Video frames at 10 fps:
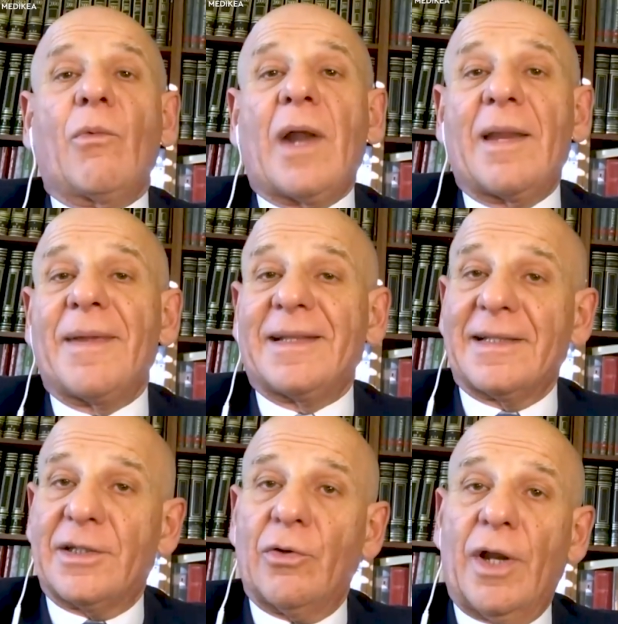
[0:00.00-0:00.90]

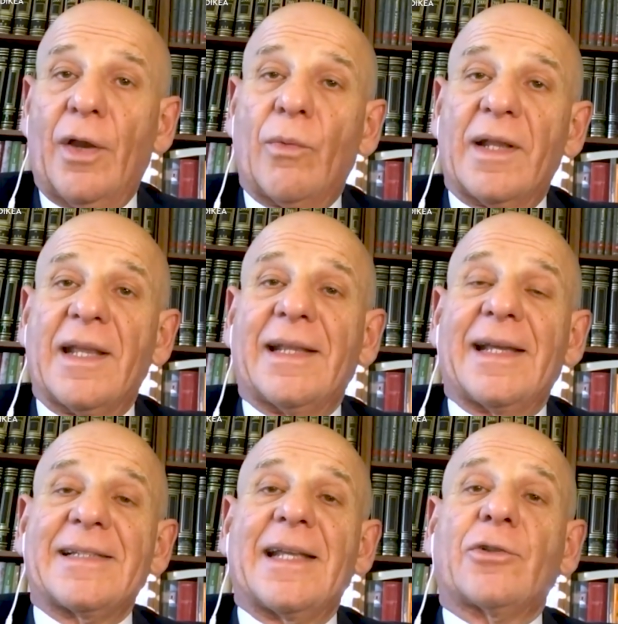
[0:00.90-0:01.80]
un'alimentazione, una dieta
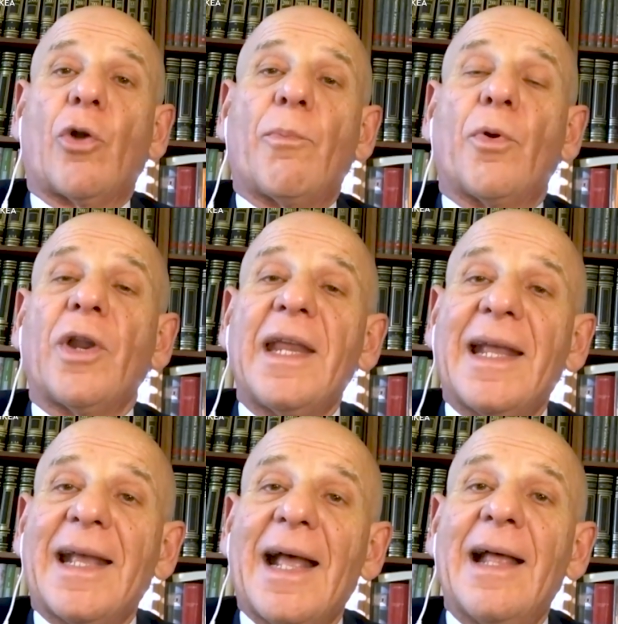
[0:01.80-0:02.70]
che sia troppo
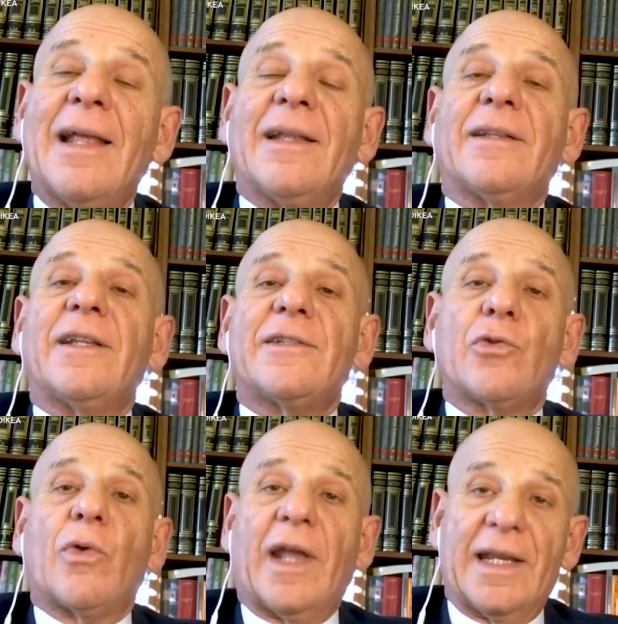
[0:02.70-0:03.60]
ricca di
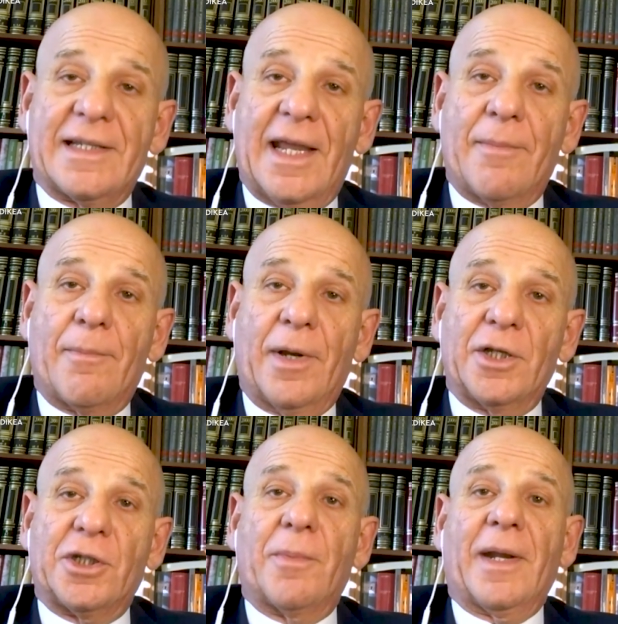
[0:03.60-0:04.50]
zuccheri semplici,